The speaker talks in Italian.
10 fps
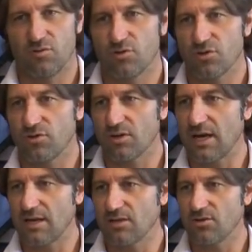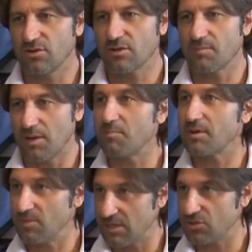comunque un organico che mi ha
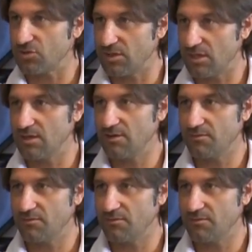permesso di